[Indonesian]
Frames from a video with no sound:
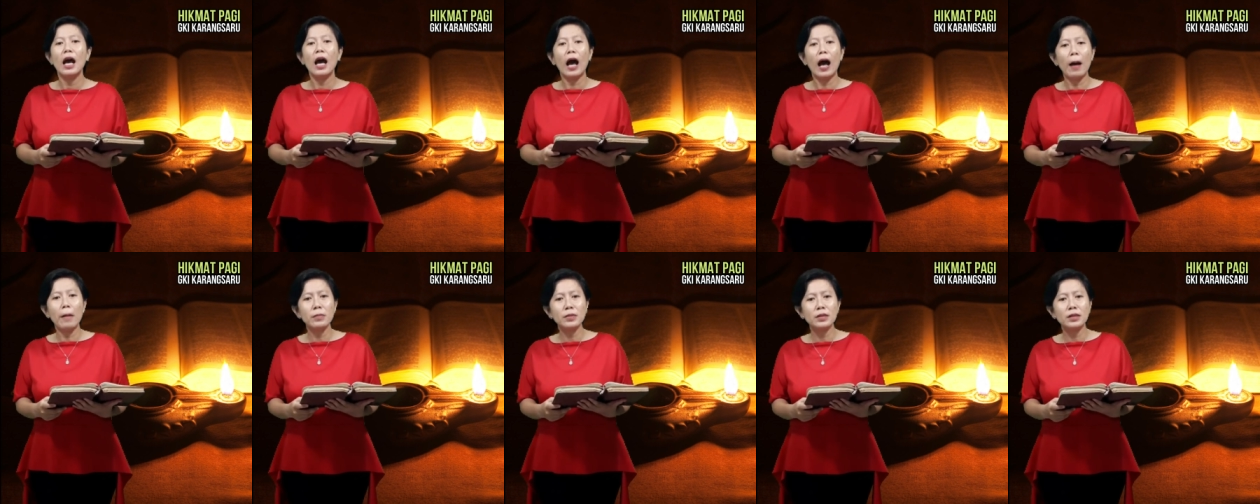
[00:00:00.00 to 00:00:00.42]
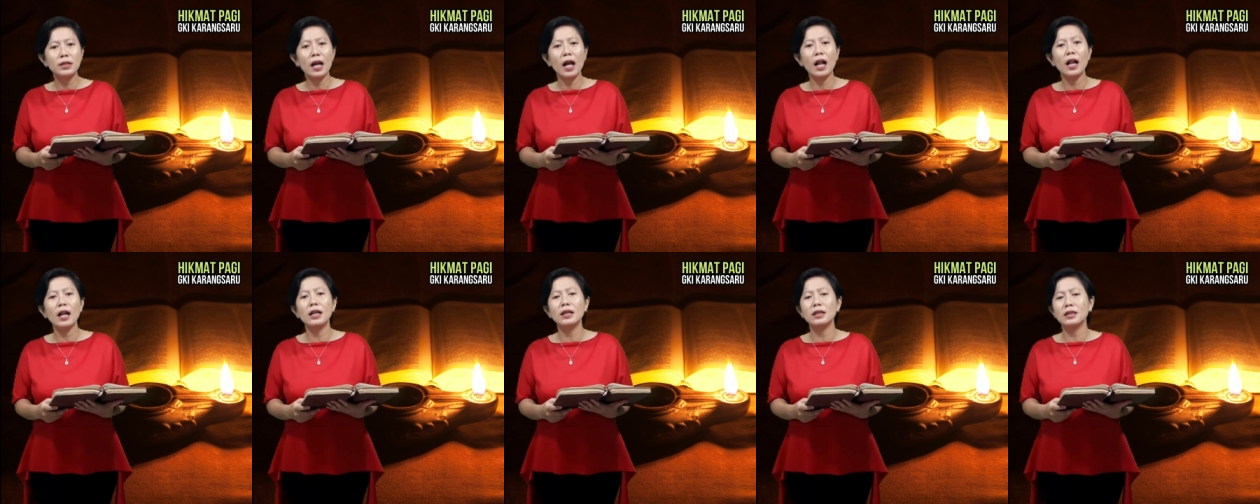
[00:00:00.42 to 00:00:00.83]

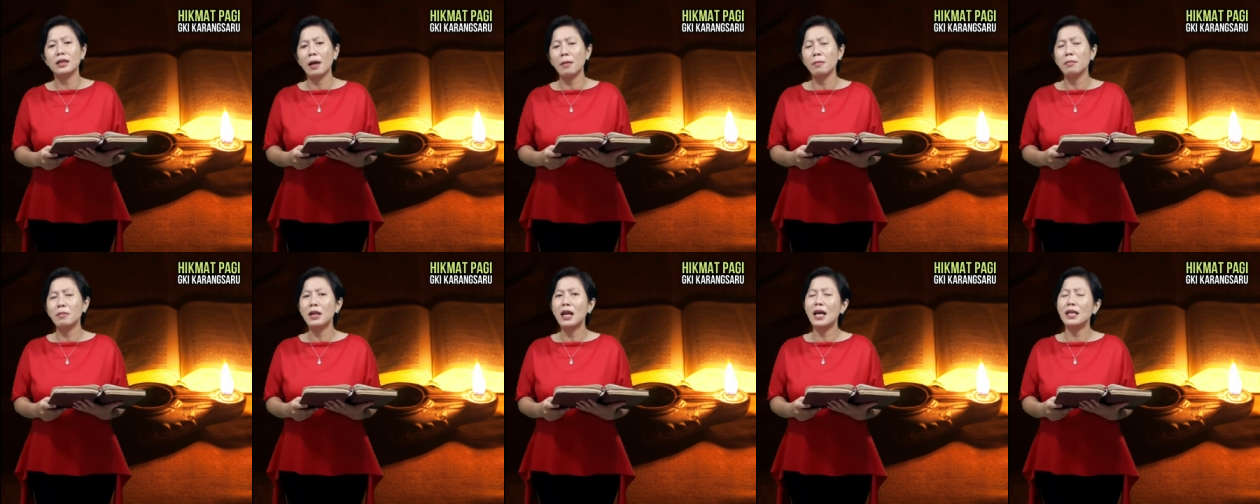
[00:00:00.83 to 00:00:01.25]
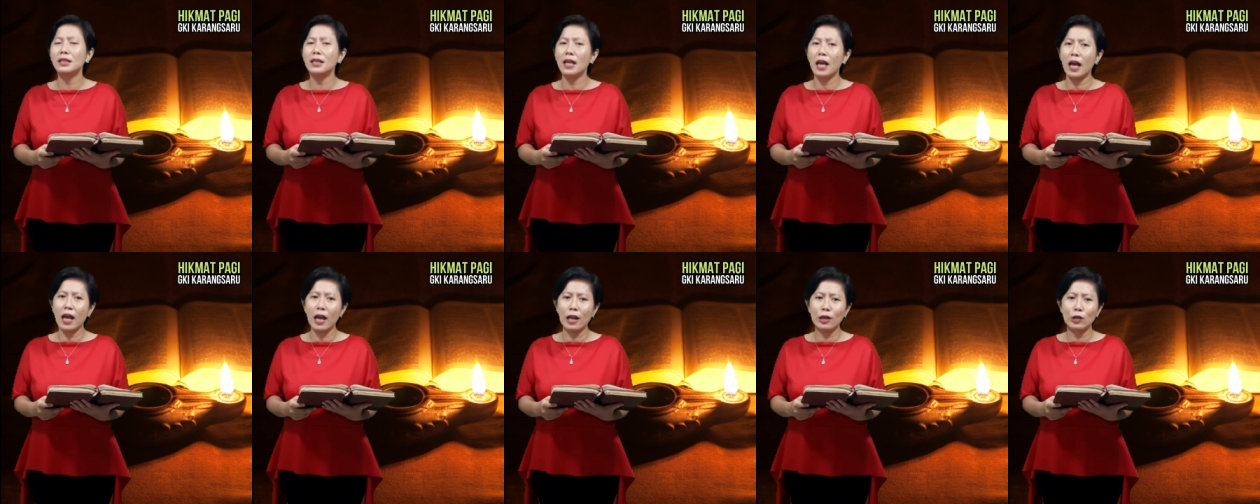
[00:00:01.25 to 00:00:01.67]
Amsal
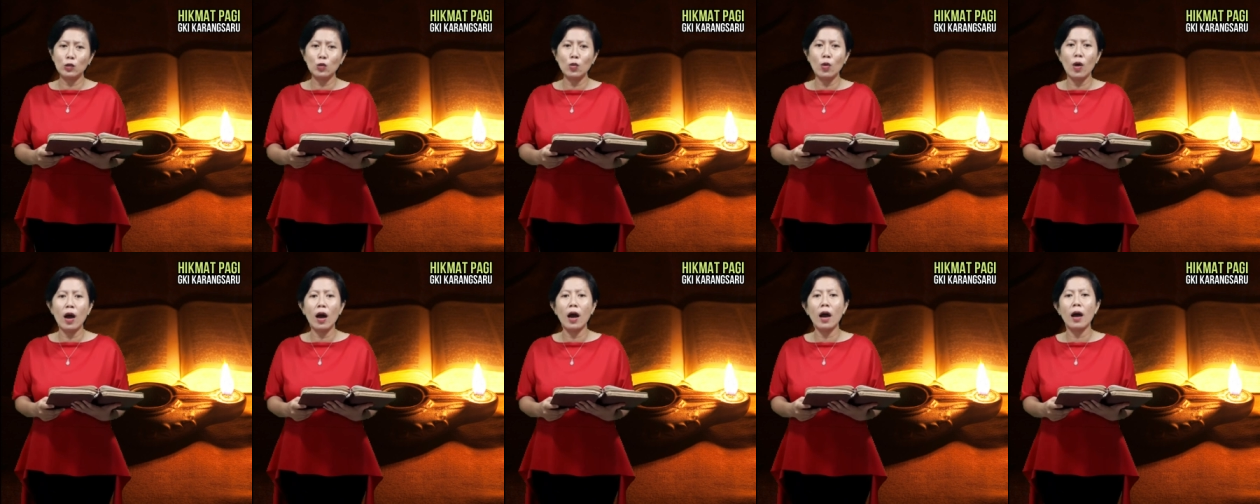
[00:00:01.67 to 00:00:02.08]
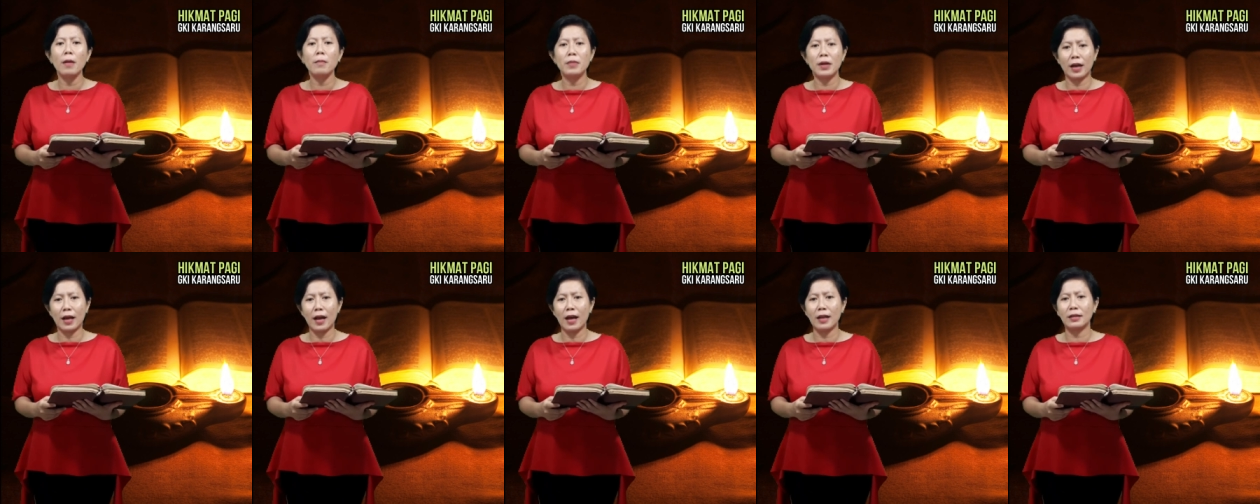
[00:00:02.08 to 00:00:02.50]
16 ayat 2
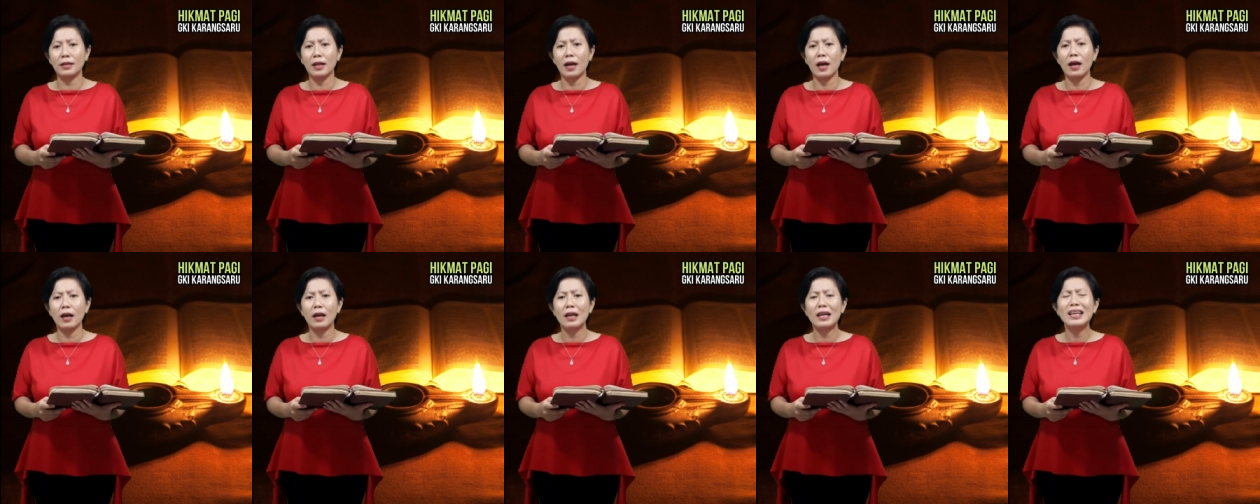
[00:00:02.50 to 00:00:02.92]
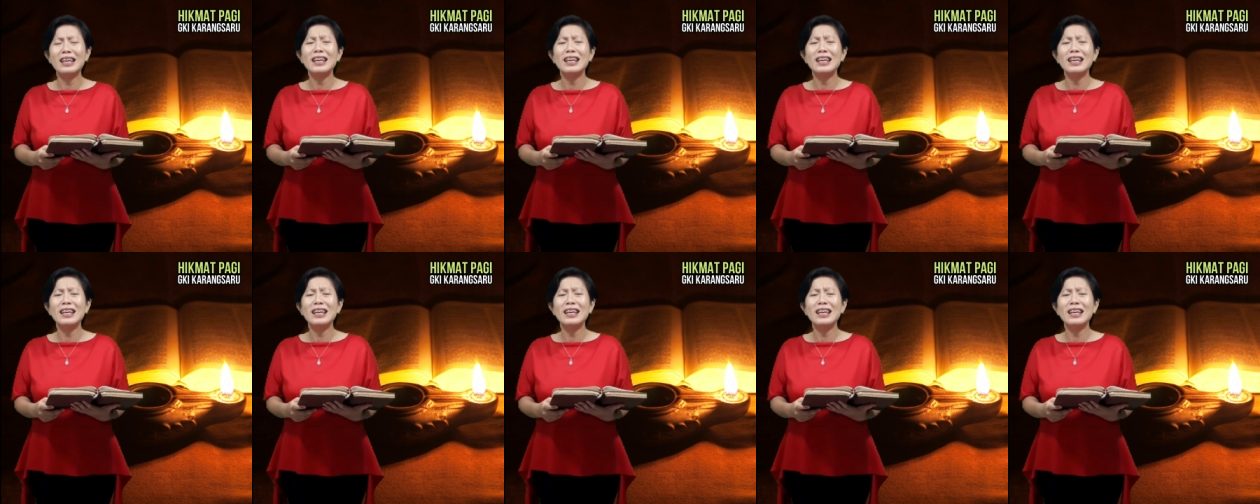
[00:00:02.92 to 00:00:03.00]
berkata,